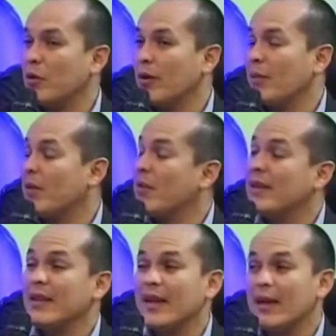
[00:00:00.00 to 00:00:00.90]
pero que
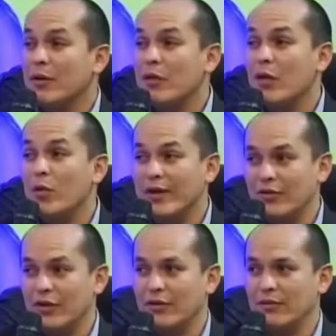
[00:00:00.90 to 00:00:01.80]
previamente tiene que haber una
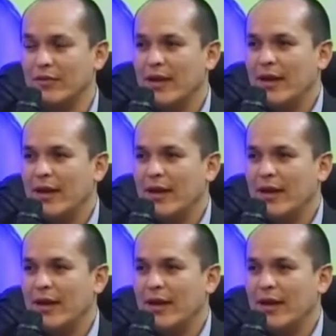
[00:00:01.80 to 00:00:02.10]
educación.